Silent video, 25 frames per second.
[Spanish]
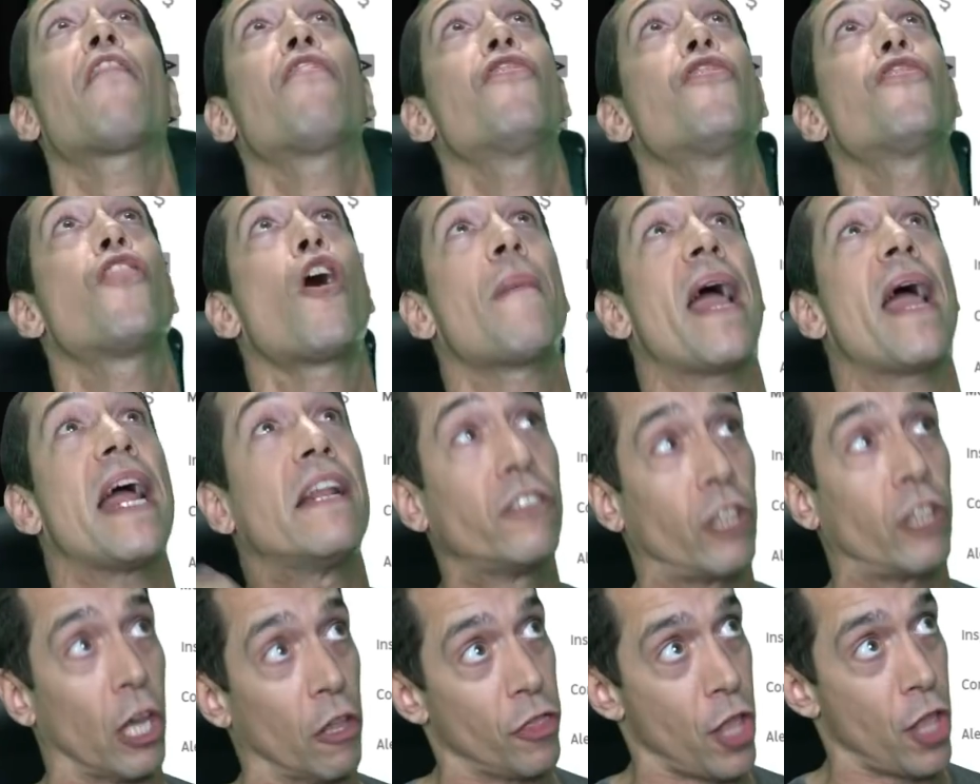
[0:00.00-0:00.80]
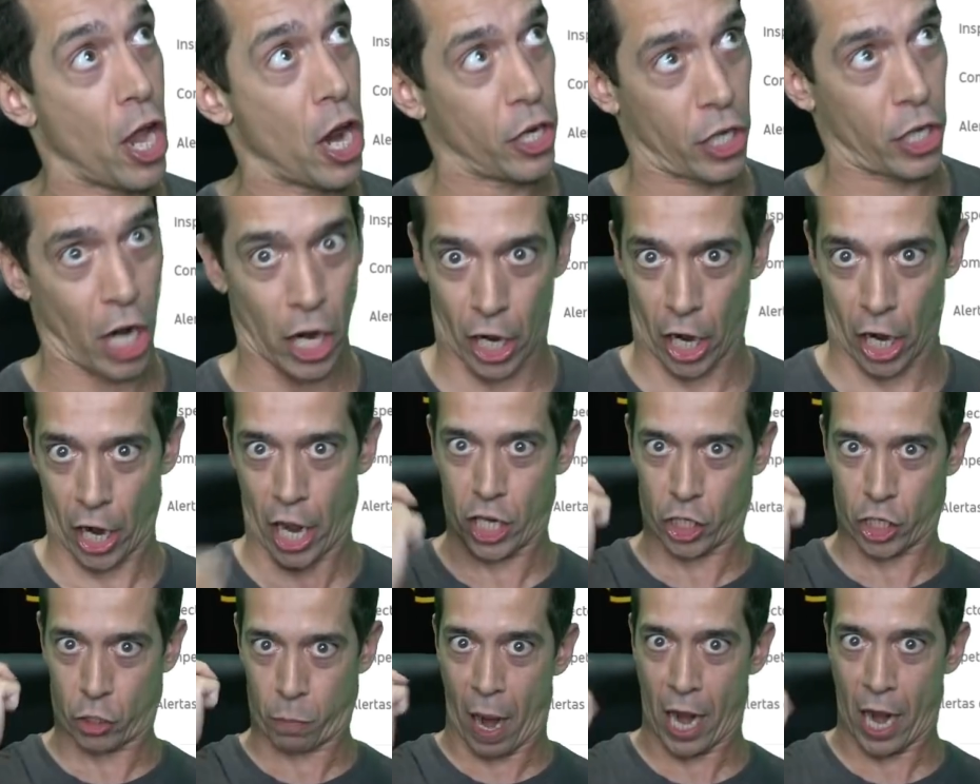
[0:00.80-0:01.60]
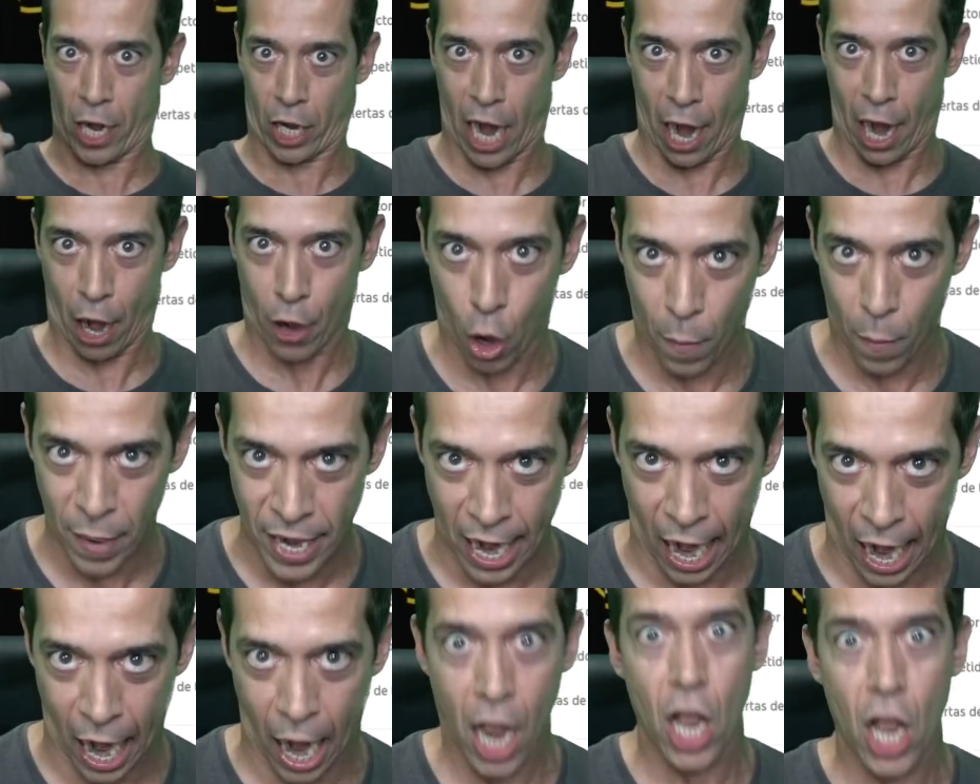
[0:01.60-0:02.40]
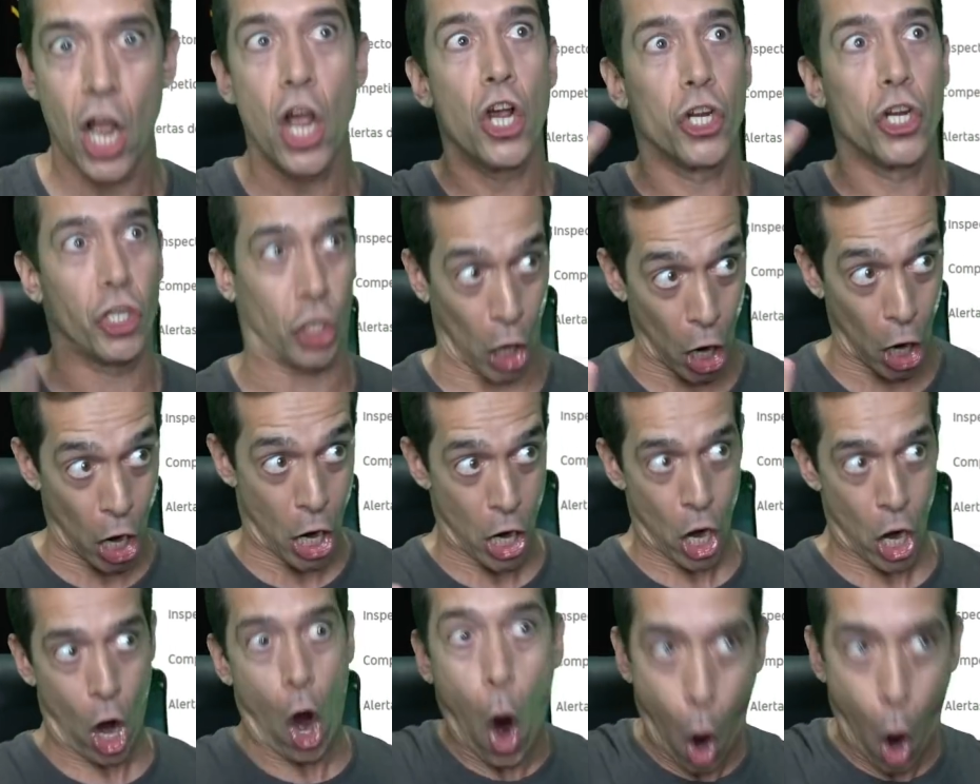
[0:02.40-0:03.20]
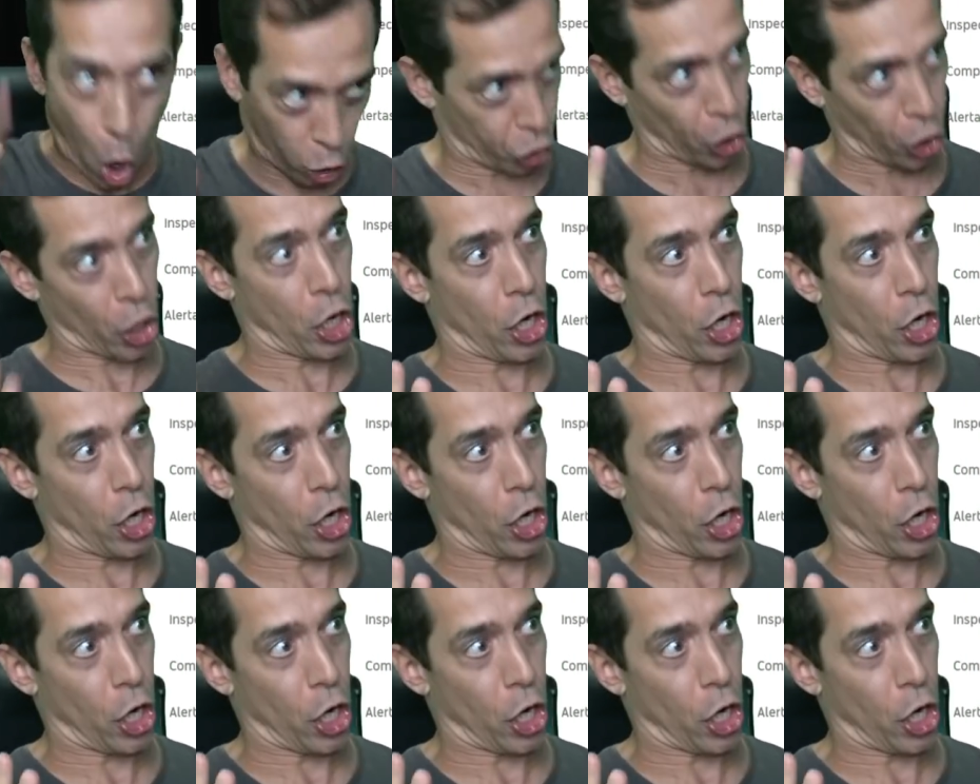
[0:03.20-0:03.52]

dándome a entender que queréis ver la nómina, sí o